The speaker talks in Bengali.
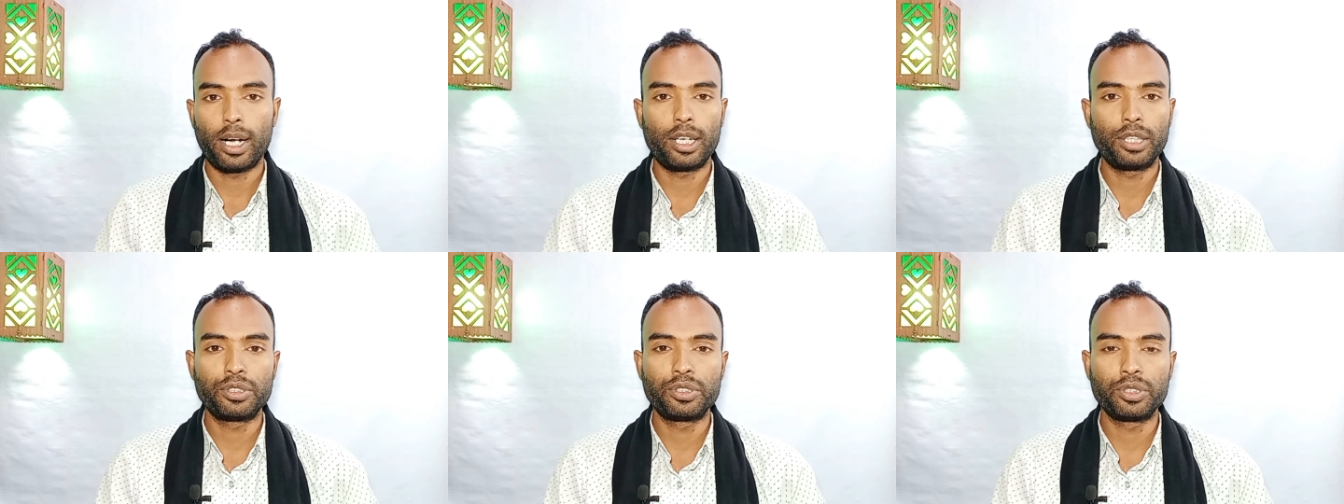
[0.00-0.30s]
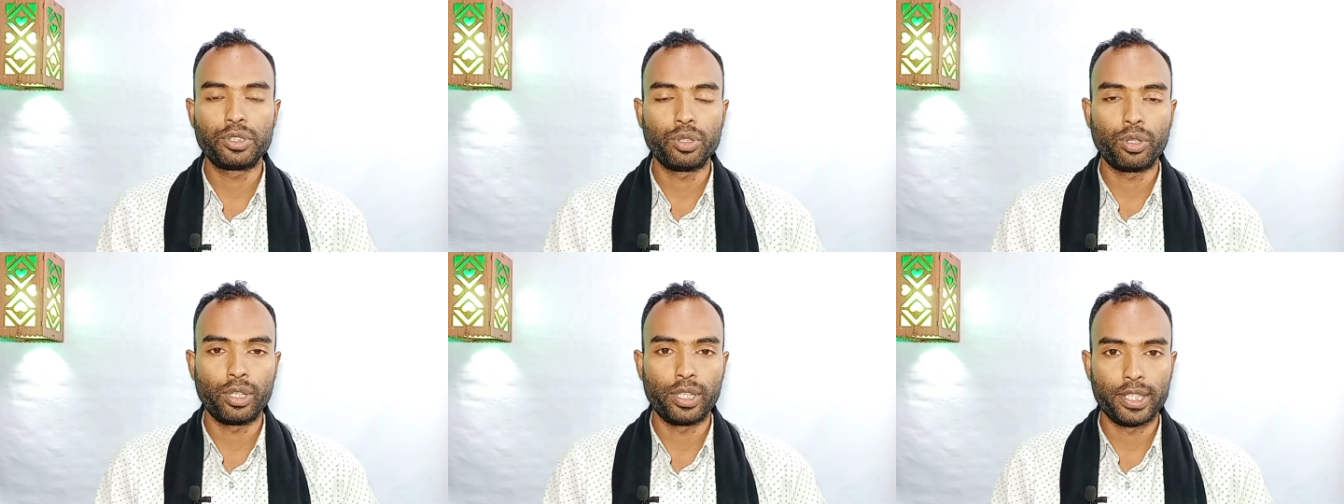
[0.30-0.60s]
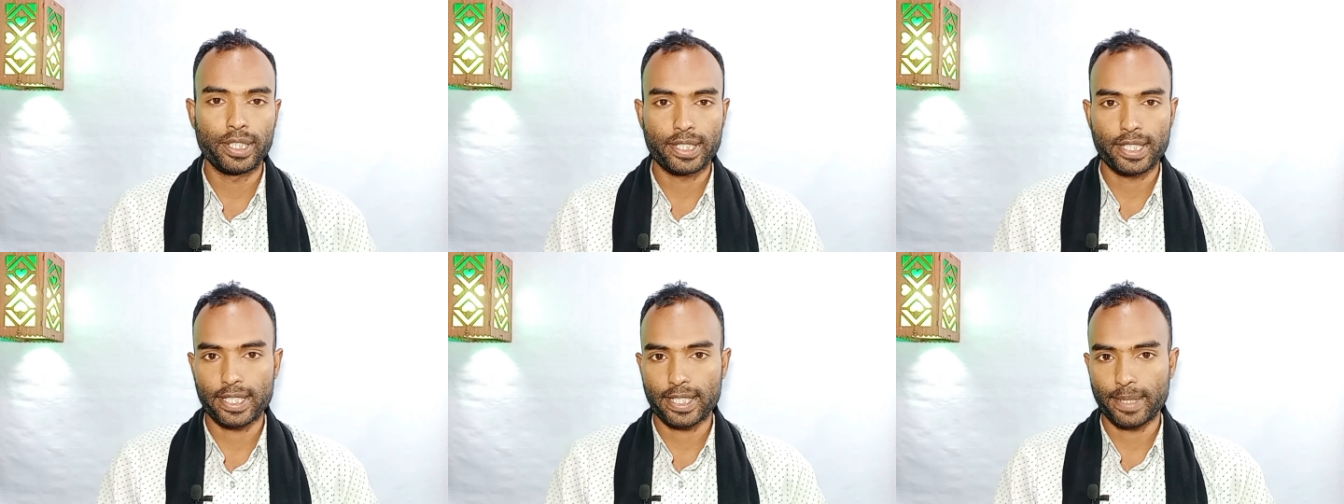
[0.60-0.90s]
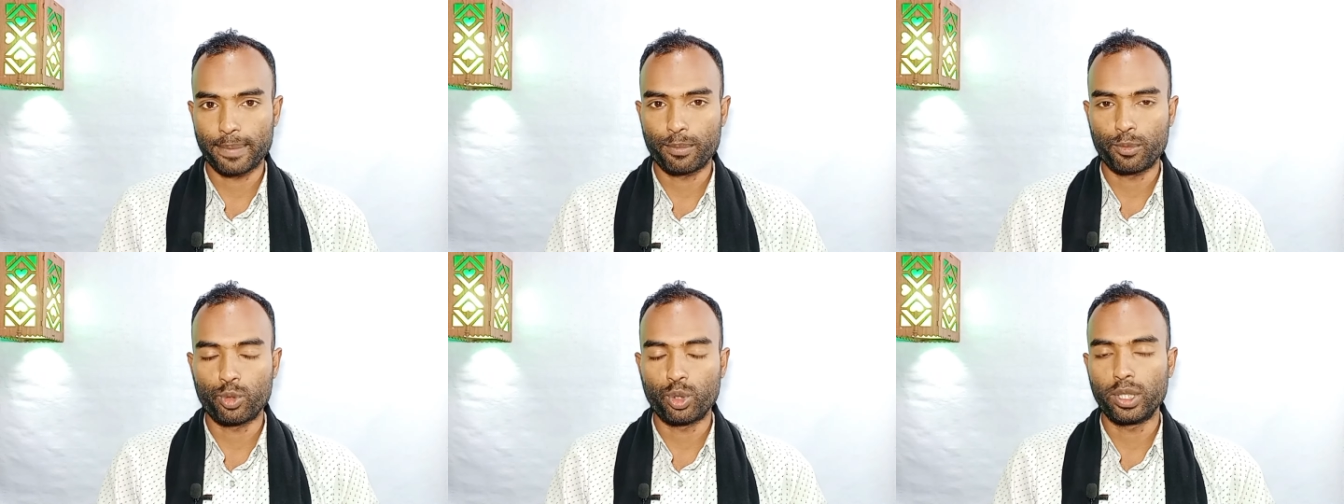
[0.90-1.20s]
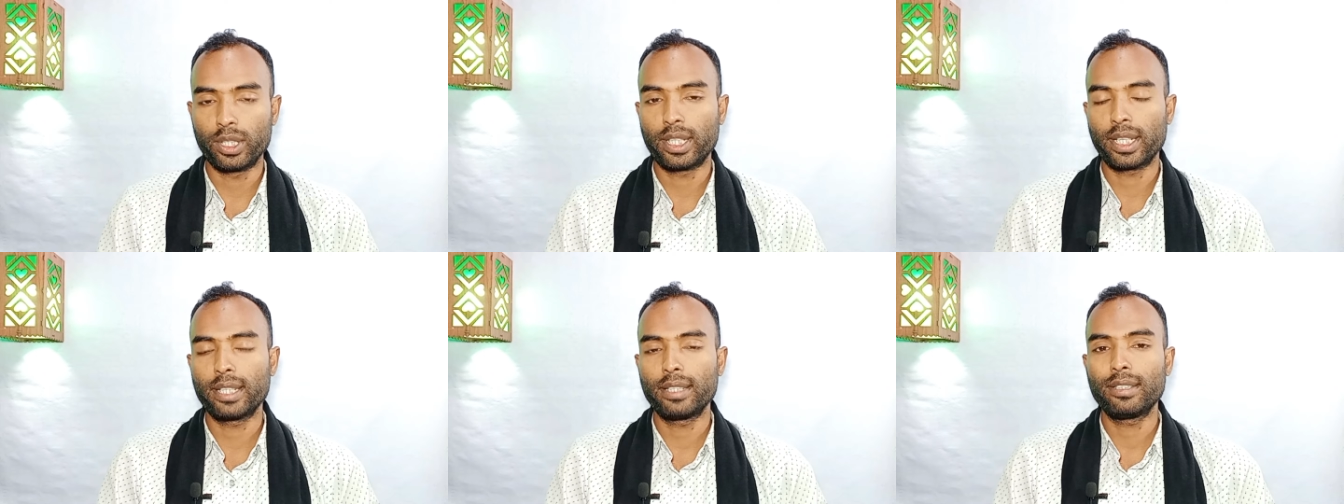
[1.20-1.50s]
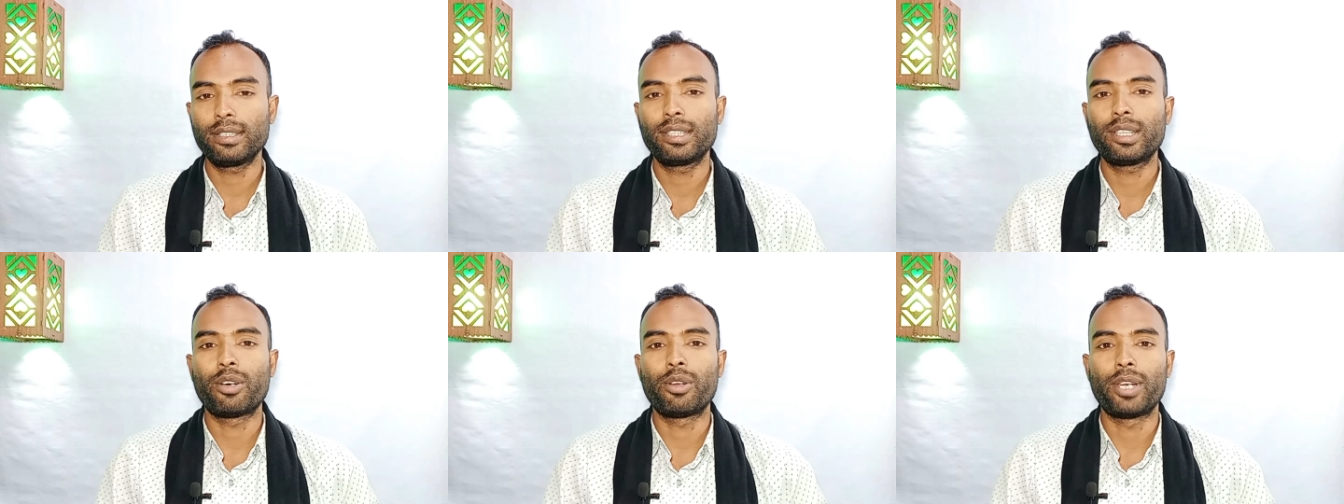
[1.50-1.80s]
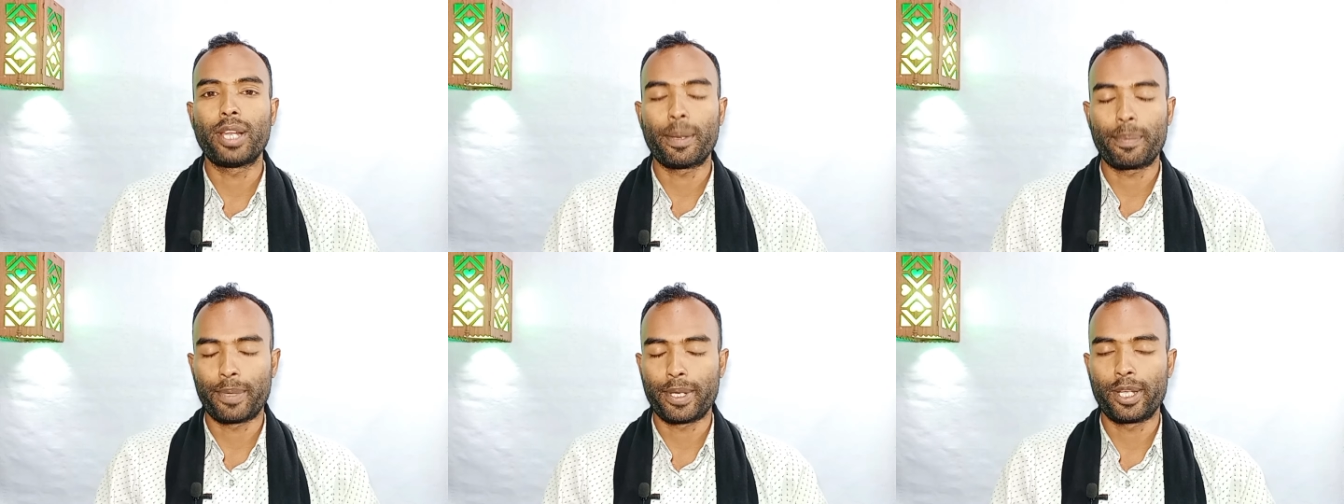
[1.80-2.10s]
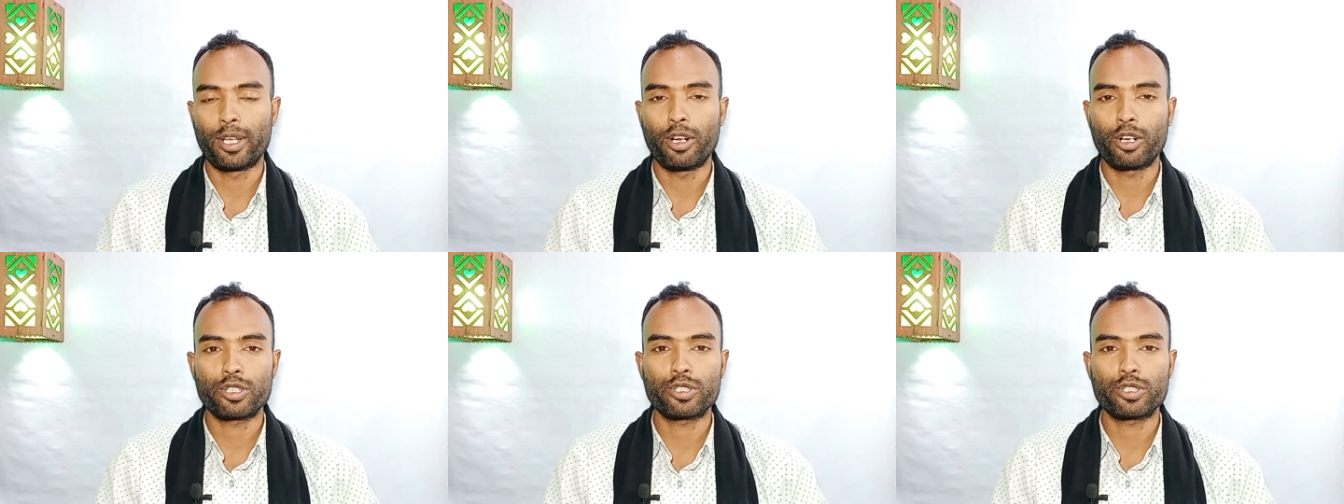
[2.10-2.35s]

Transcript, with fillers: আর যদি অলরেডি সাবস্ক্রাইব করে থাকেন তাহলে আপনাকে